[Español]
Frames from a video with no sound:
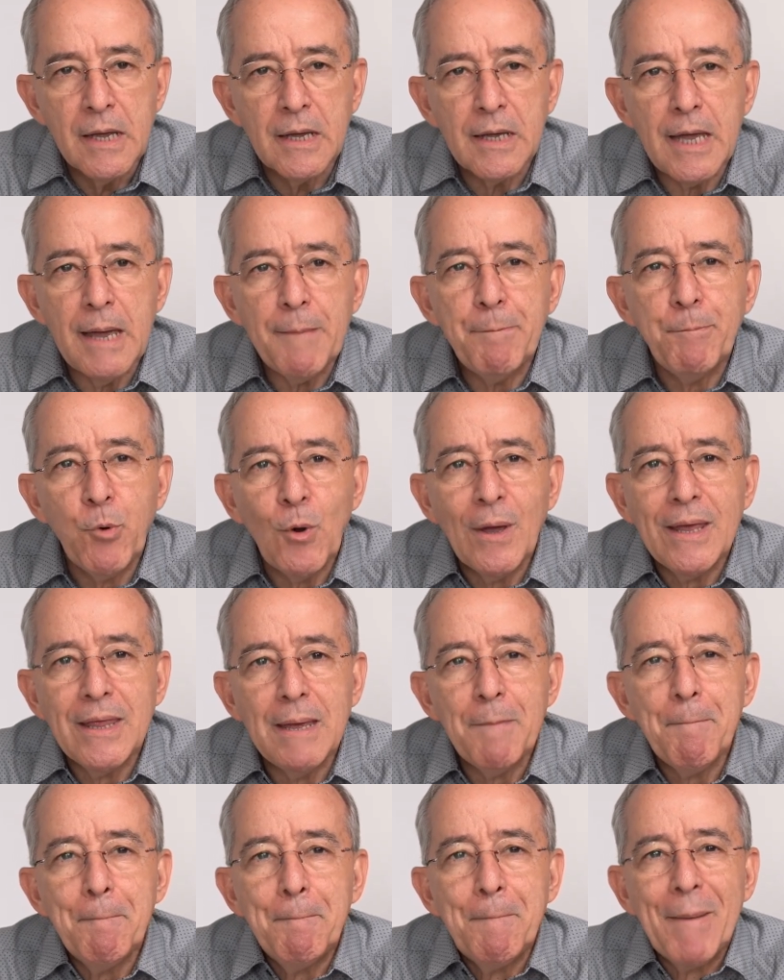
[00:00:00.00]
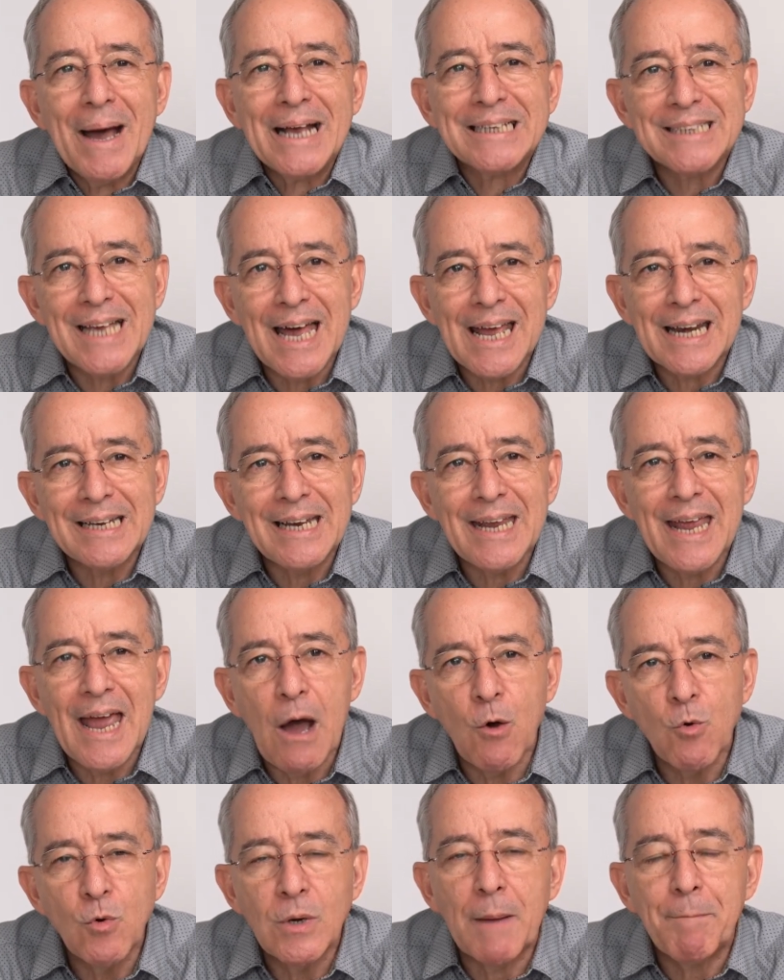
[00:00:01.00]
¿Qué puede pasarle
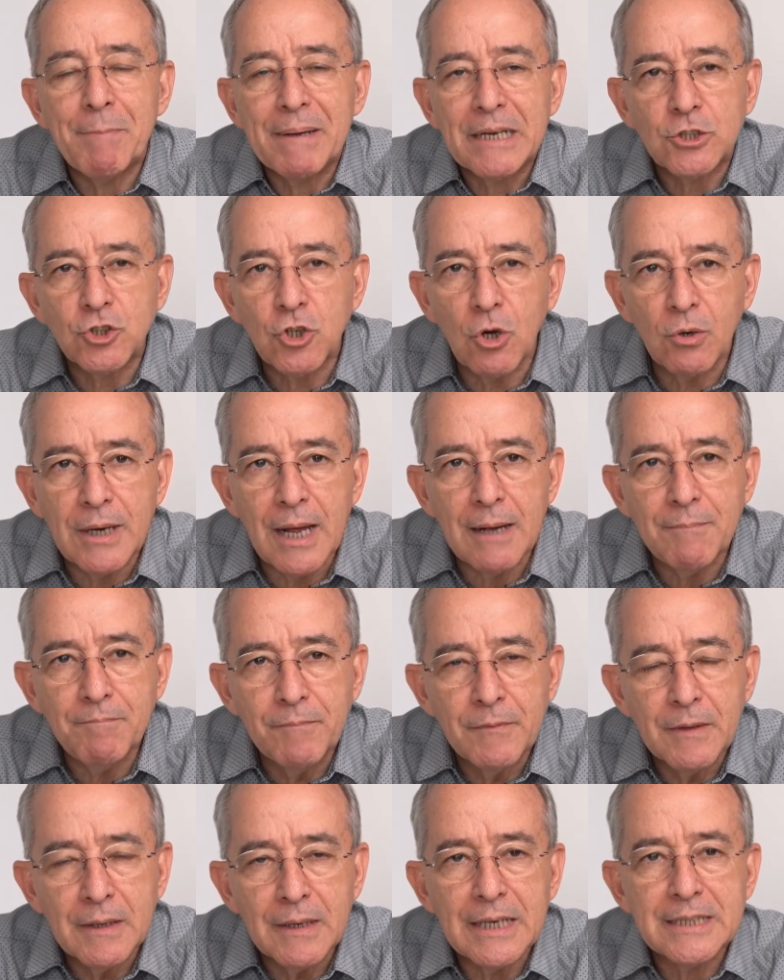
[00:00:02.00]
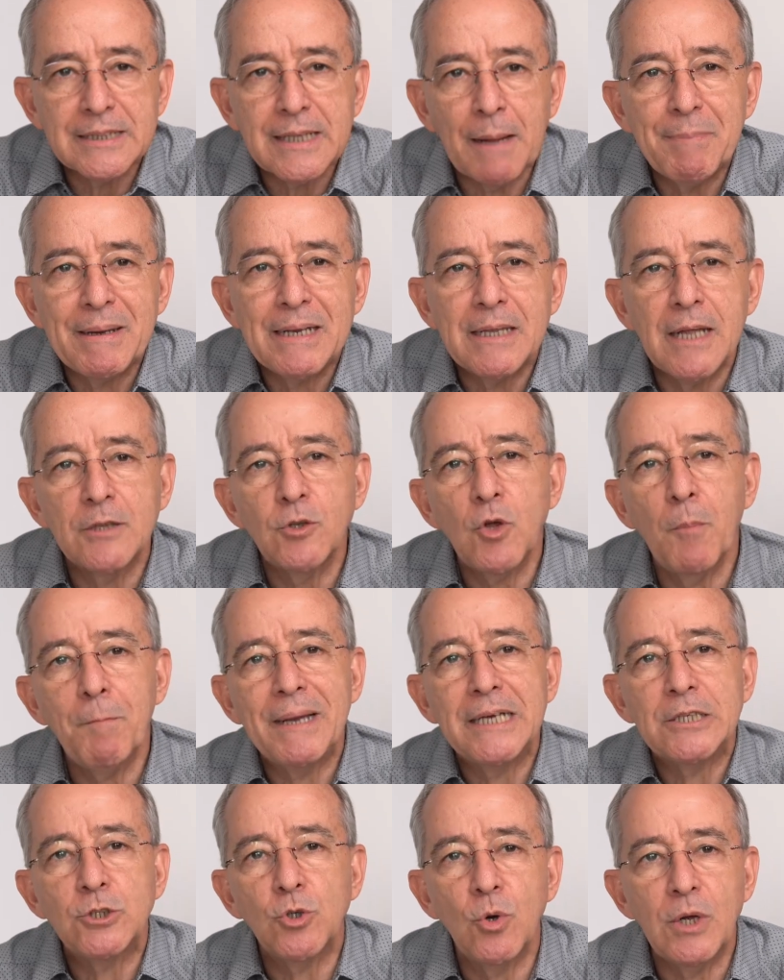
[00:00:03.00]
a una persona que está perdiendo
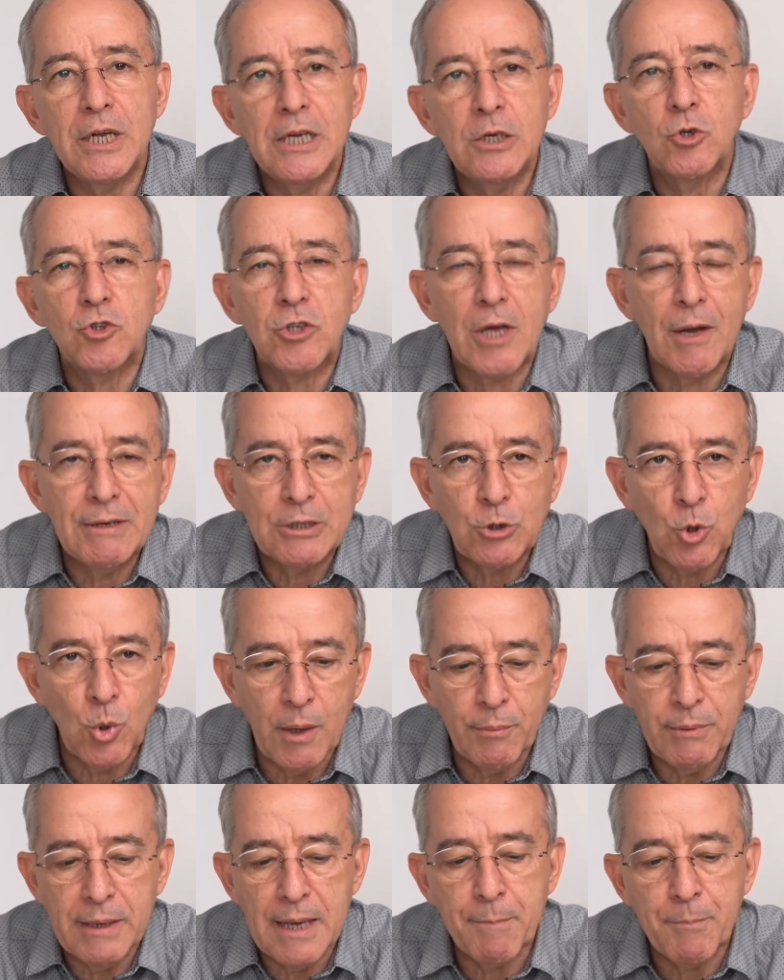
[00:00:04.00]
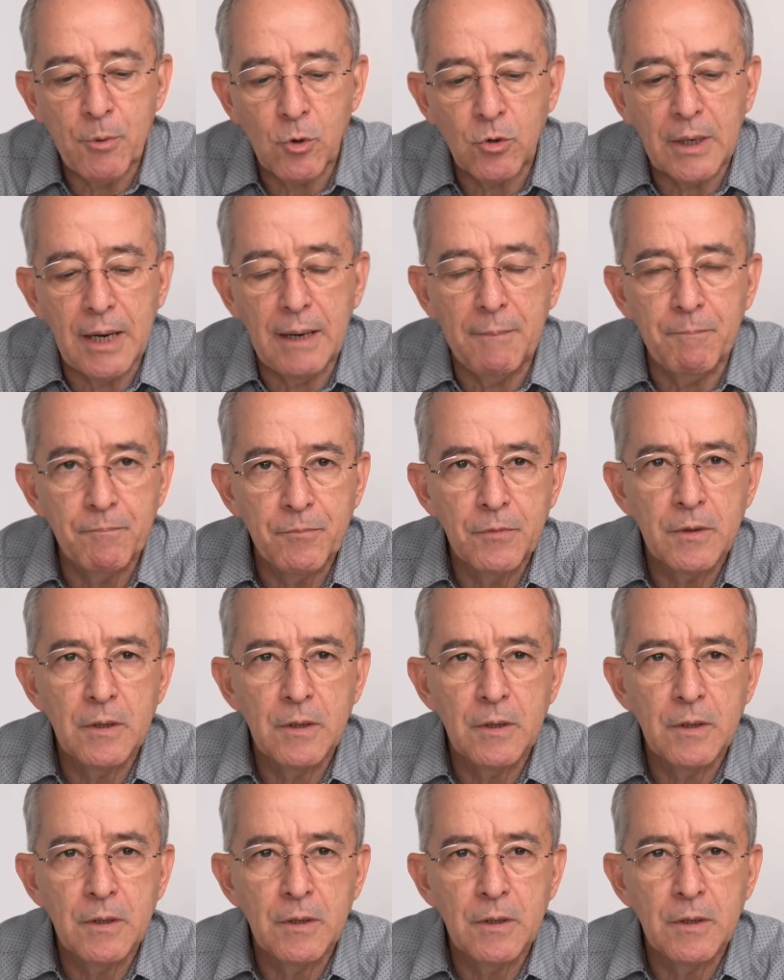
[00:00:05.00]
peso y no sabe todavía por qué?